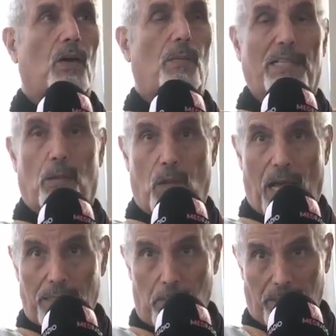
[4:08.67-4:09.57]
وبعد
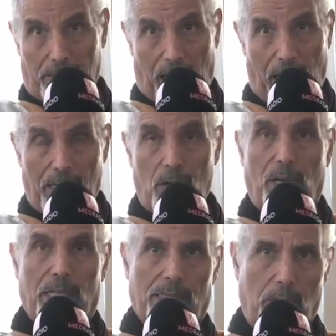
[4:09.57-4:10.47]
المظاهرات تم اعتقالنا
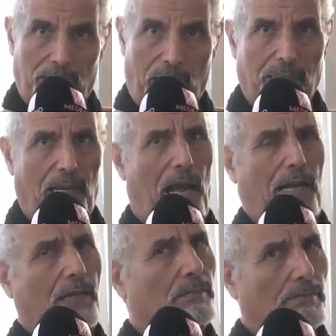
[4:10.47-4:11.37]
وبعدين تم اطلاق
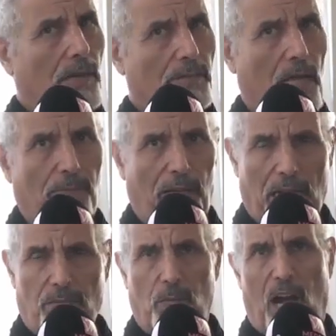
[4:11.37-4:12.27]
سراحنا ما مشات ما
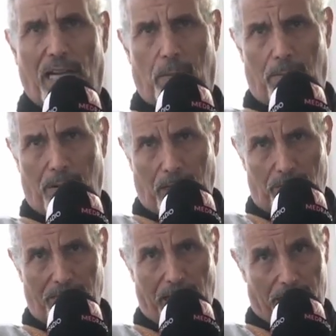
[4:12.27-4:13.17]
كانش في محاكمه ما
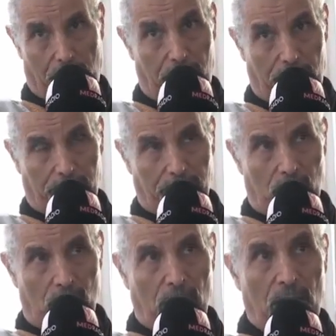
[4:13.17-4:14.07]
كان في تعذيب
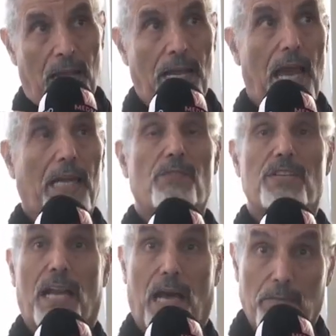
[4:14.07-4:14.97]
لكن
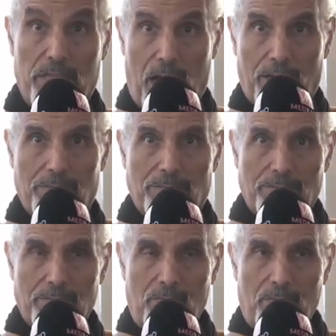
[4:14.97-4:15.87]
في شهر خمسة
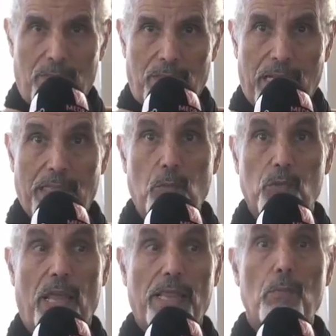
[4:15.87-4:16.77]

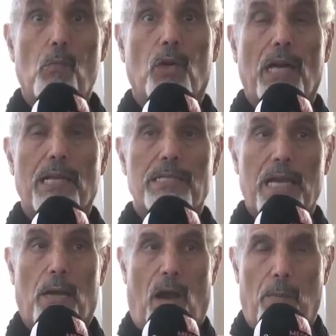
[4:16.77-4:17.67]
يتم تنظيم مقر
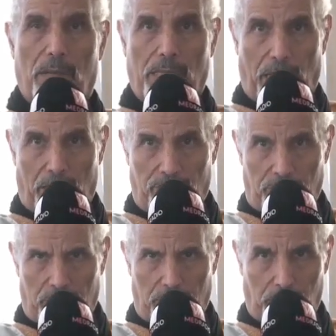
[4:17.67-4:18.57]
الشيخ محمد
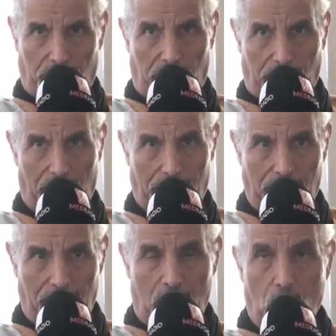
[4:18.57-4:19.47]
الأغضف طنطان
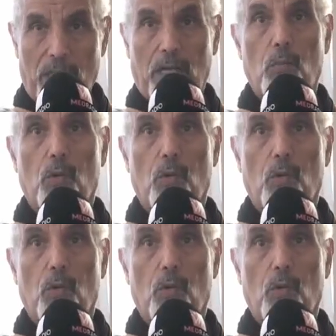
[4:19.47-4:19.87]
هذاك